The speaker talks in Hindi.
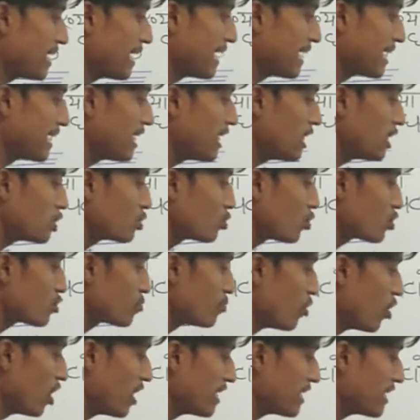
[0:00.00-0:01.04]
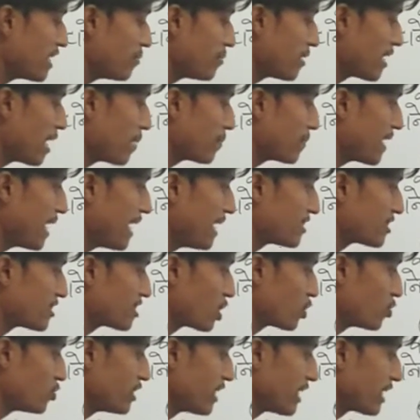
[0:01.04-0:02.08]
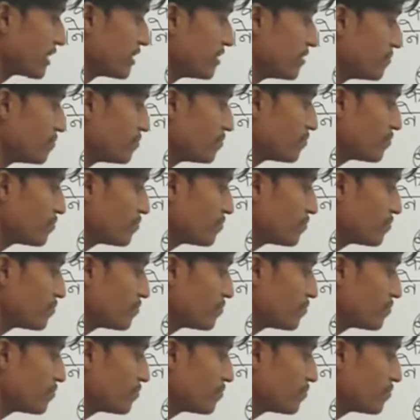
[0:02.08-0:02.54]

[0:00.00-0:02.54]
में रहेगा तो स्मॉलर नंबर आपका आंसर हो जाएगा